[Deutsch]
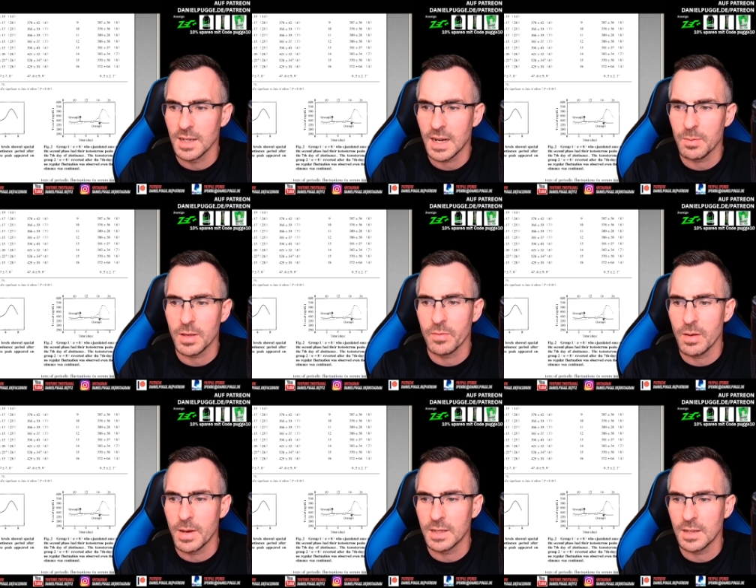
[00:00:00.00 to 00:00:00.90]
Dann habe ich auf
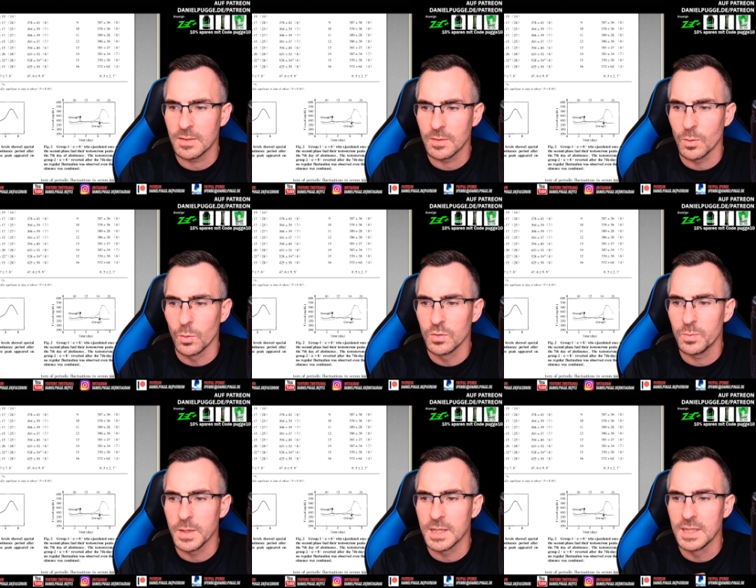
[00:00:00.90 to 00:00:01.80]
einmal einen
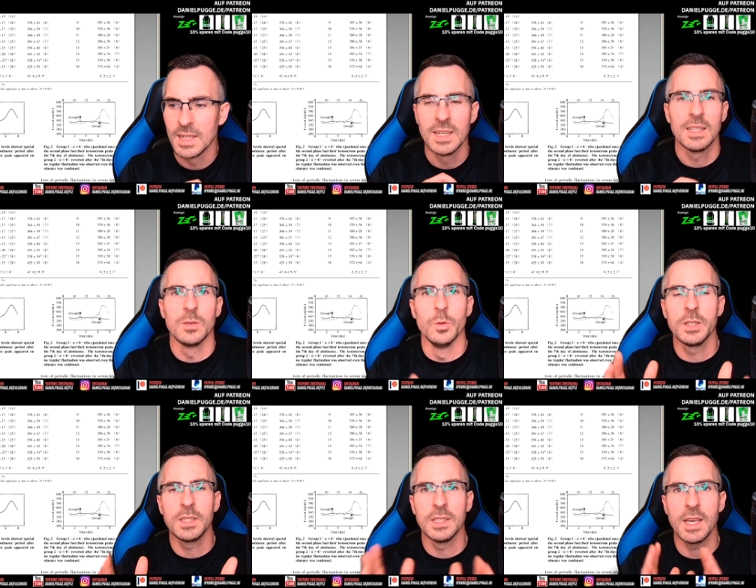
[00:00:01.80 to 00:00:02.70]
Testosteronspiegel
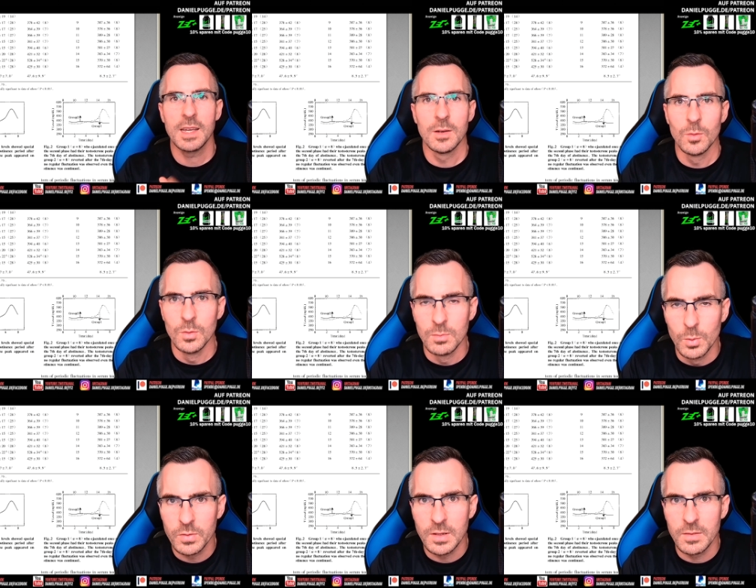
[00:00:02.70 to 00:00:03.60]
durch die Decke und
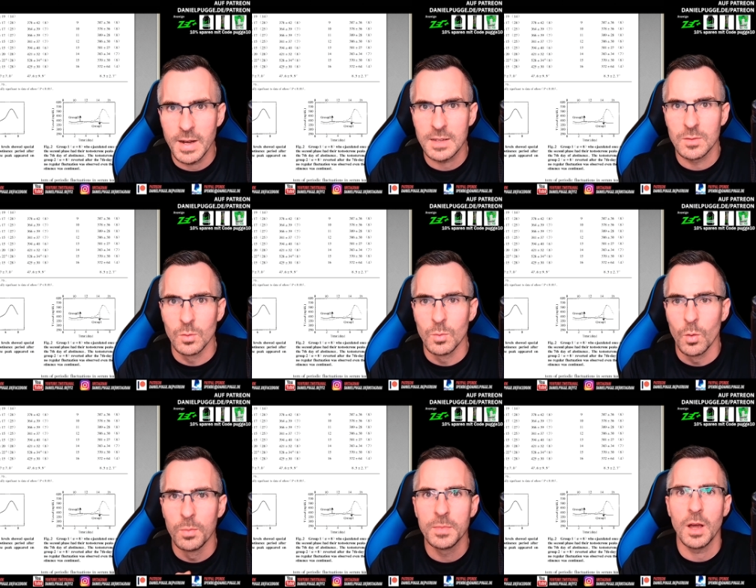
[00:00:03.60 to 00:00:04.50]
Muskelwachstum
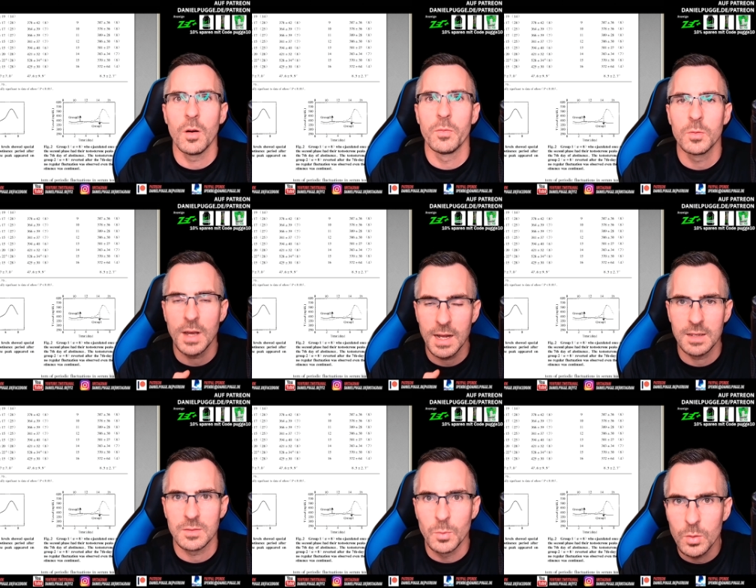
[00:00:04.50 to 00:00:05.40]
obendrauf und
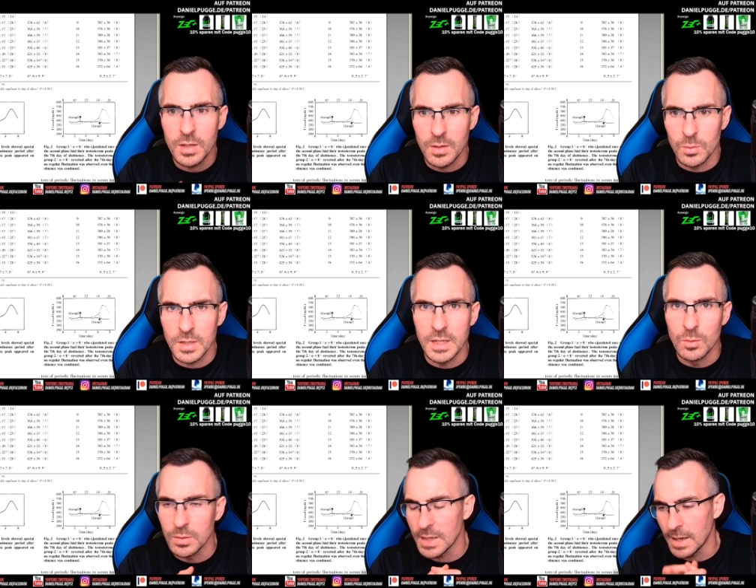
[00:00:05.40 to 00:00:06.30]
alles Mögliche und hier
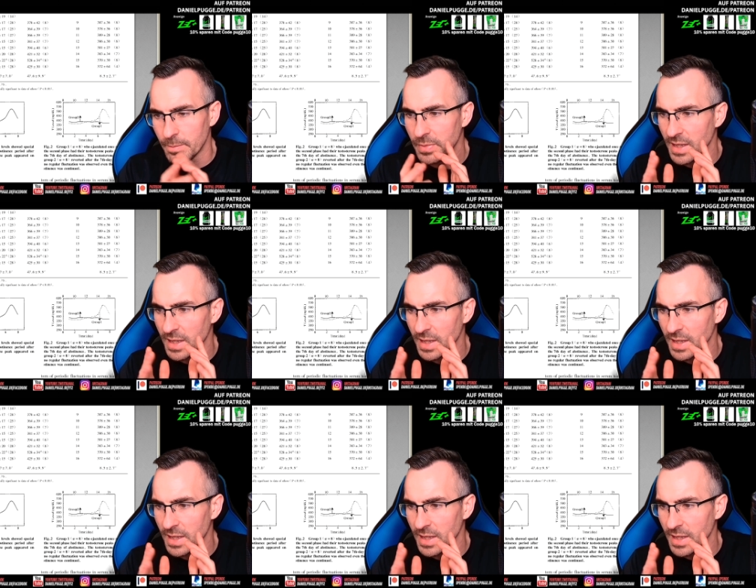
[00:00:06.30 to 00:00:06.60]
und da.